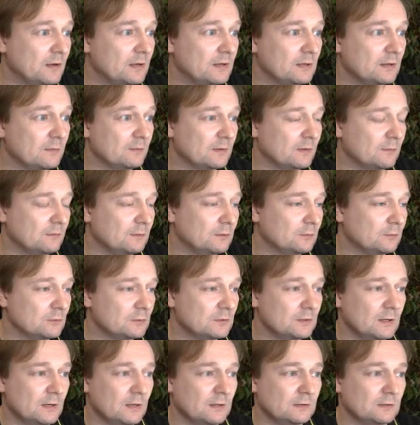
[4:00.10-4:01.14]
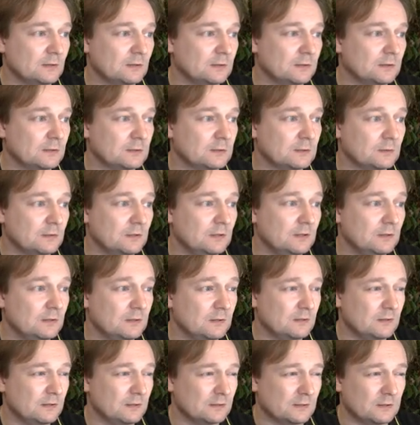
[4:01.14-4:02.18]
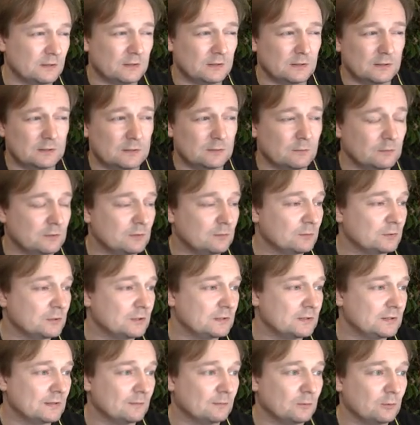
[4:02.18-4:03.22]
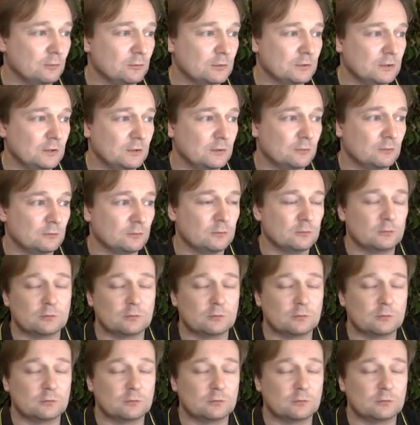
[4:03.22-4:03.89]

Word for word: ARM нам не нужна, Intel 386 нам тоже не нужна,